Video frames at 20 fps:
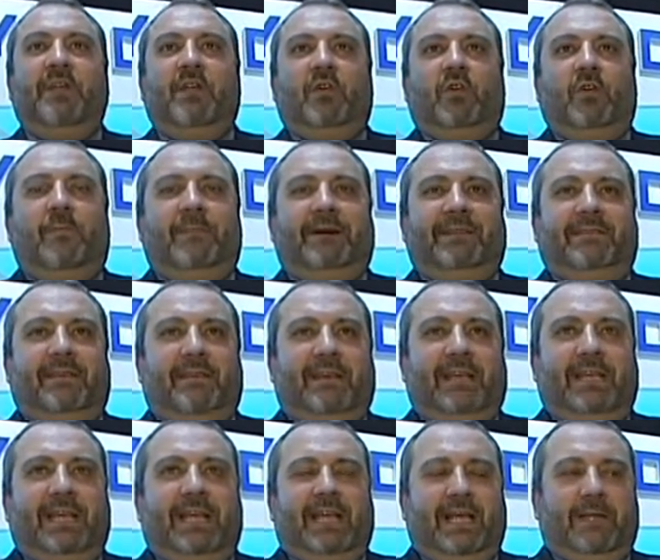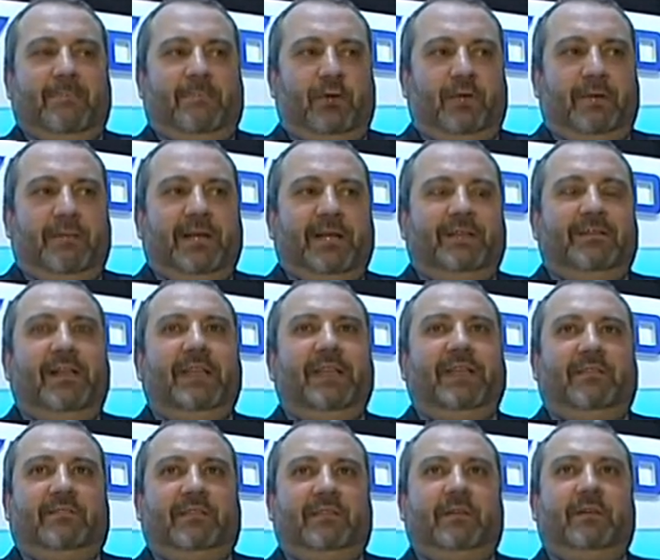con batterie ai polimeri di
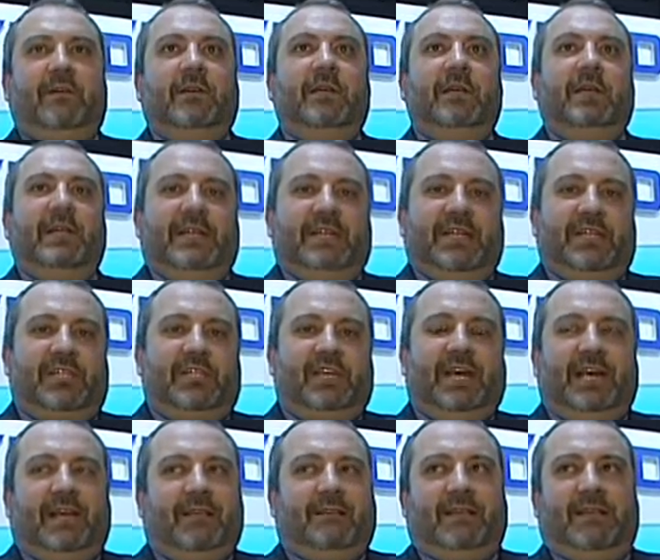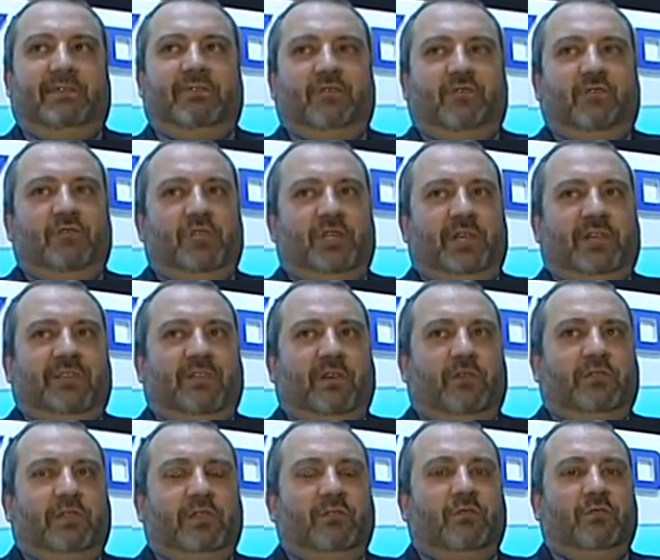litio che già tanto successo ha
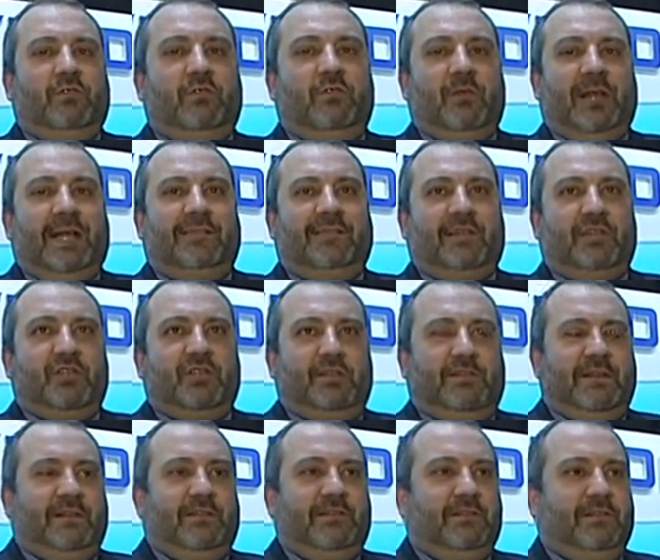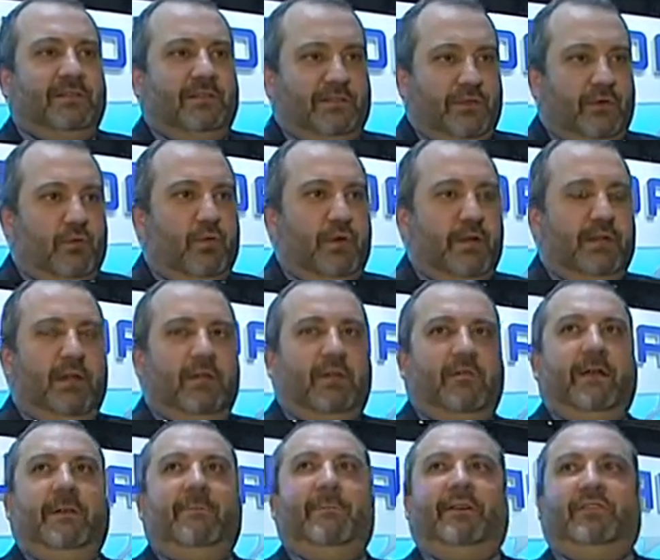ottenuto durante il G20 di Seoul nel
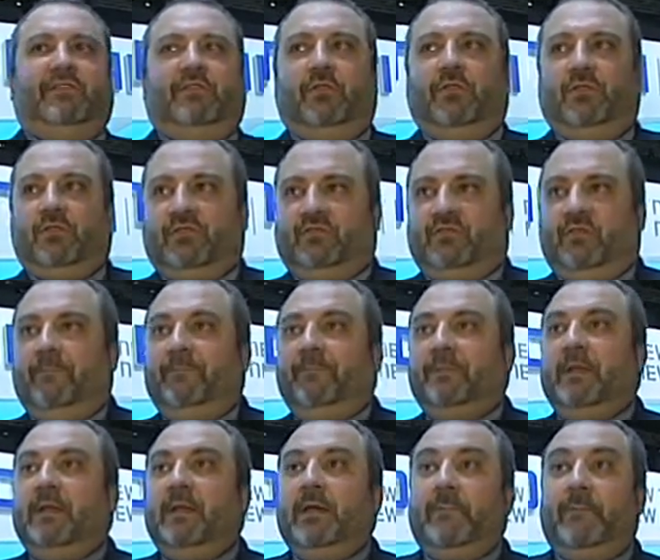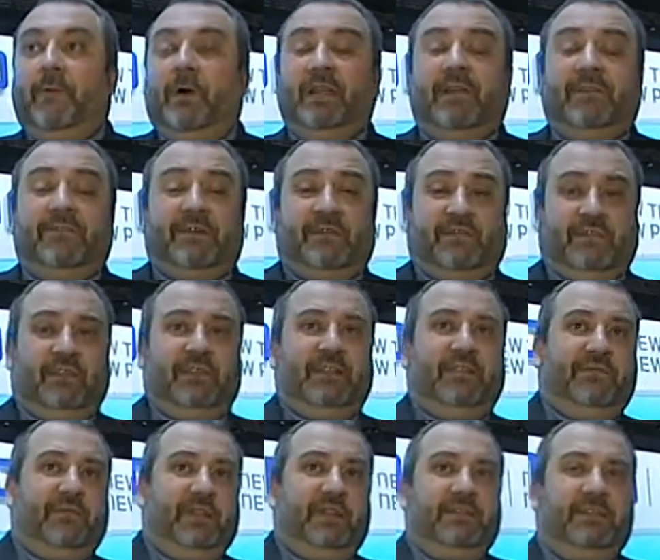novembre scorso. Poi la versione
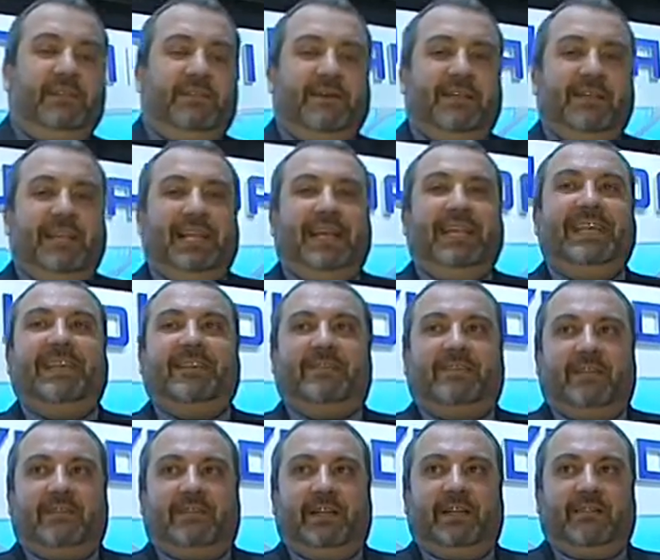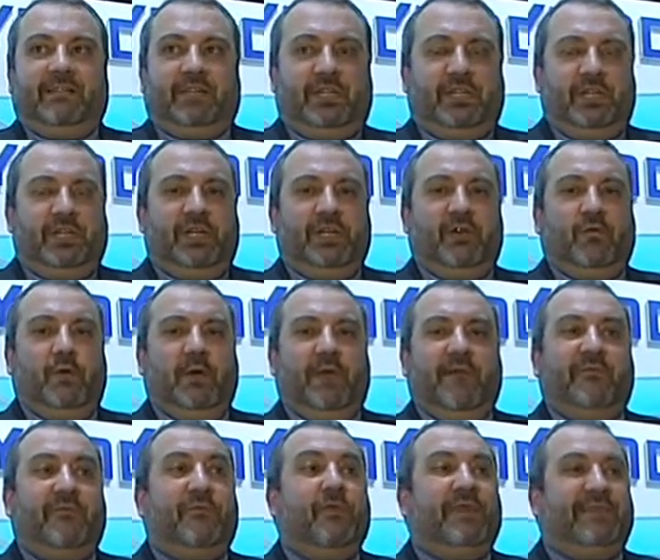definitiva della X35
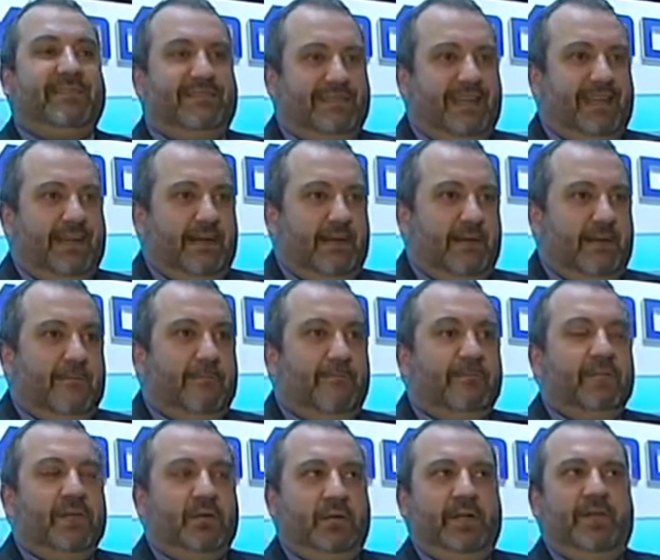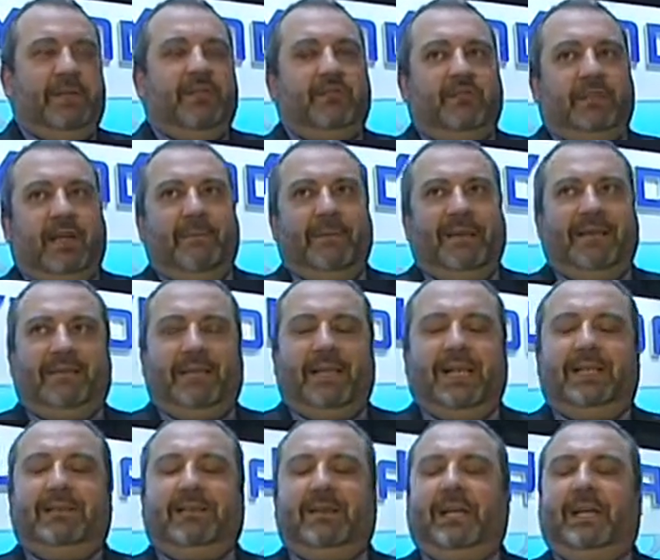Fuel Cell, quindi totalmente
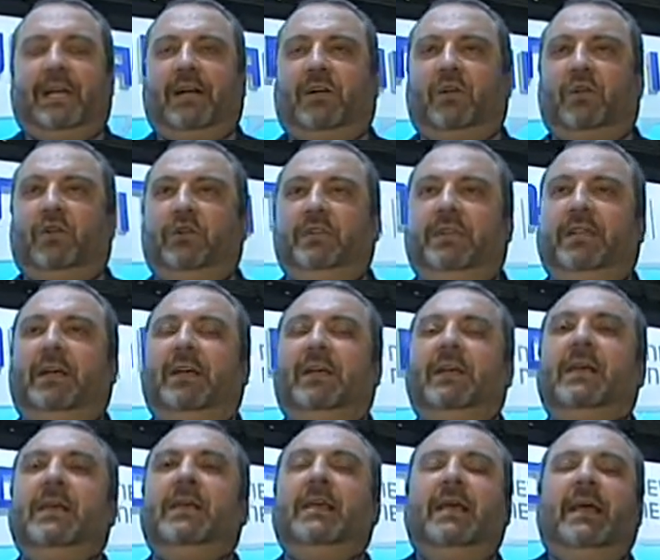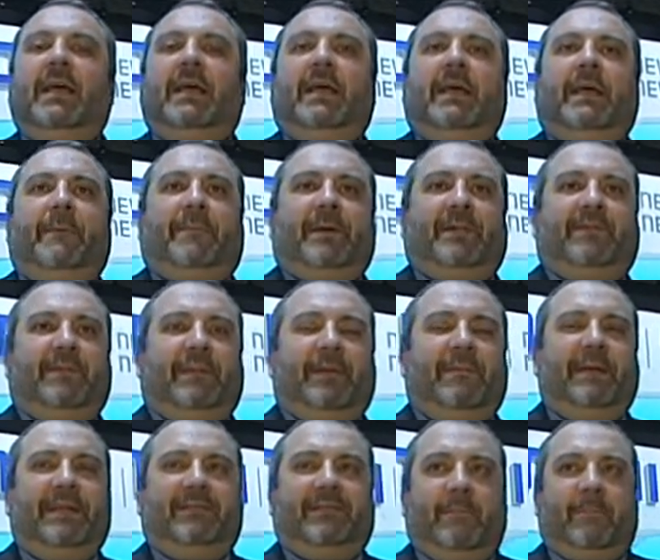elettrica con eh,
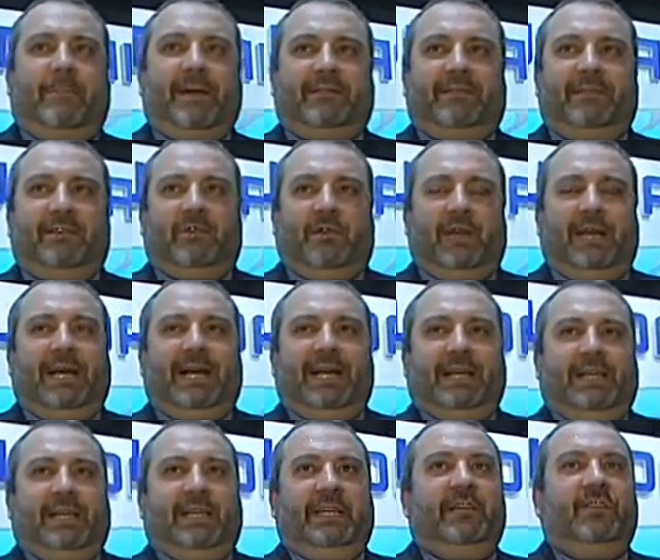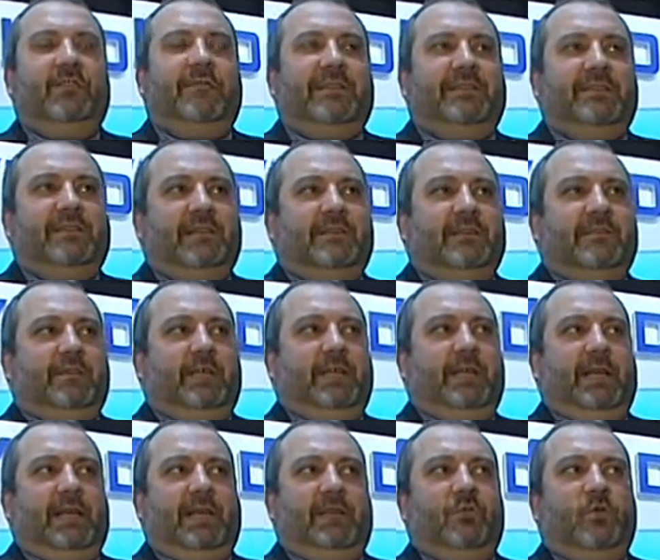praticamente particolari innovativi
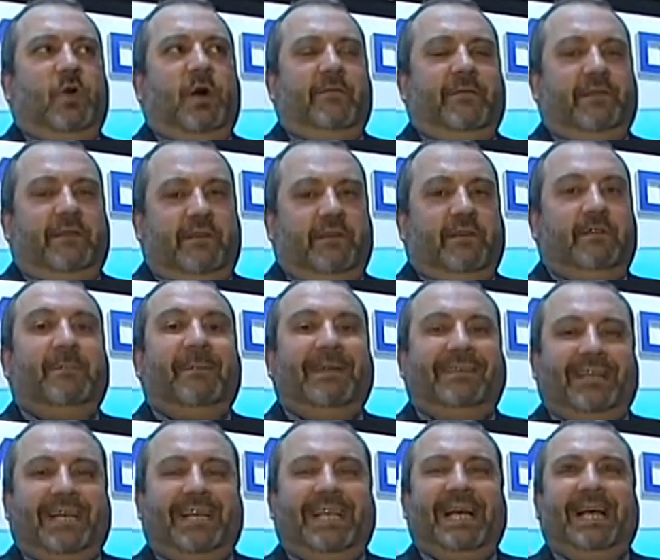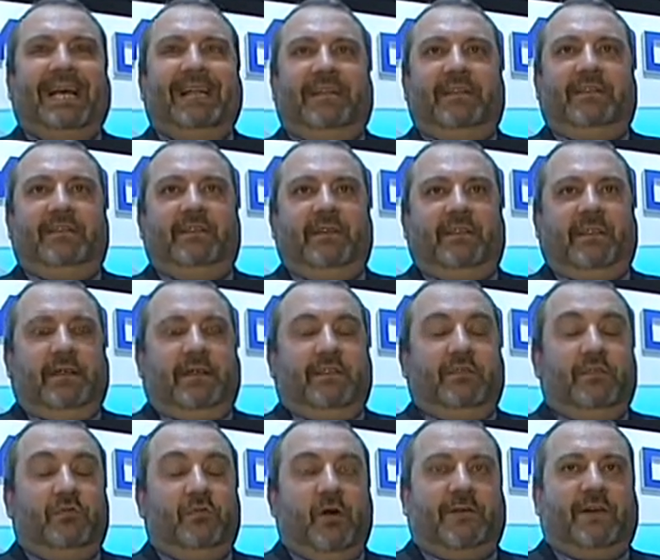e nuovi eh, materiali di, eh,
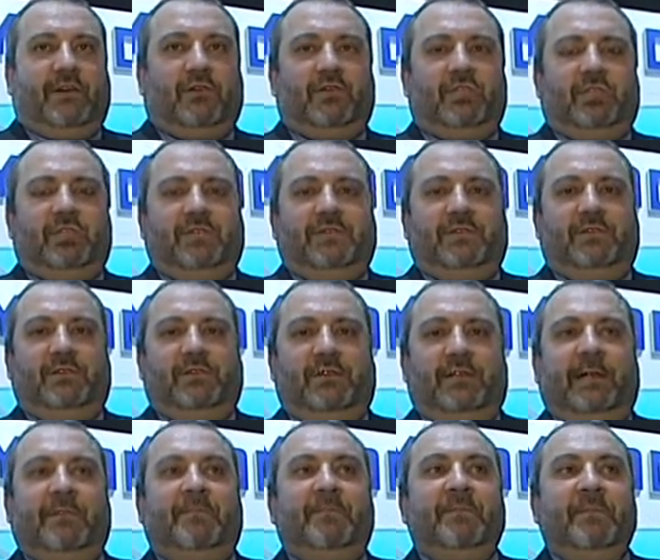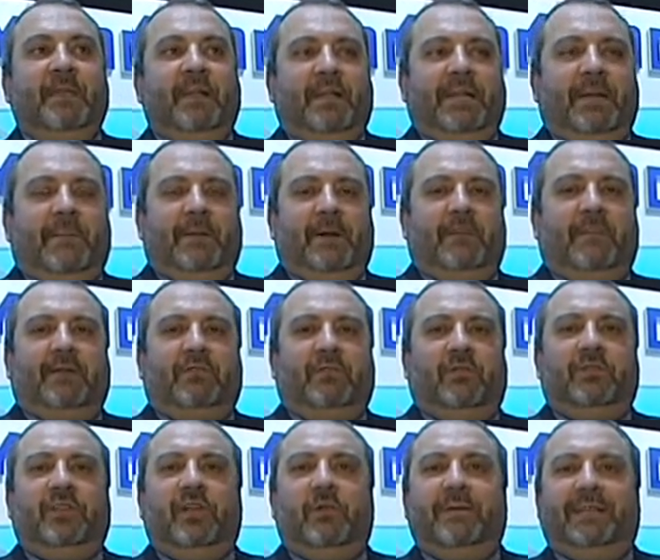di nuova concezione che
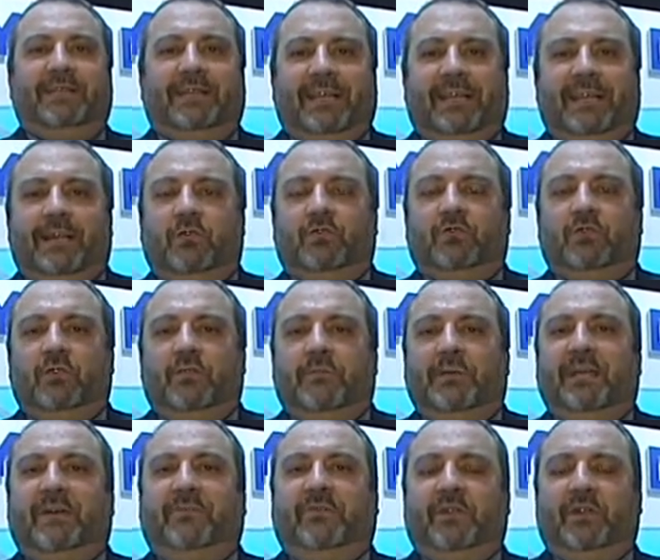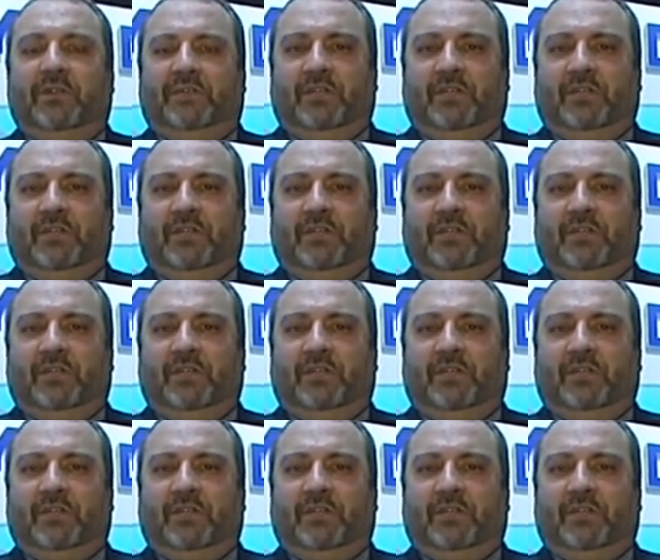permettono di aumentare l'autonomia fino a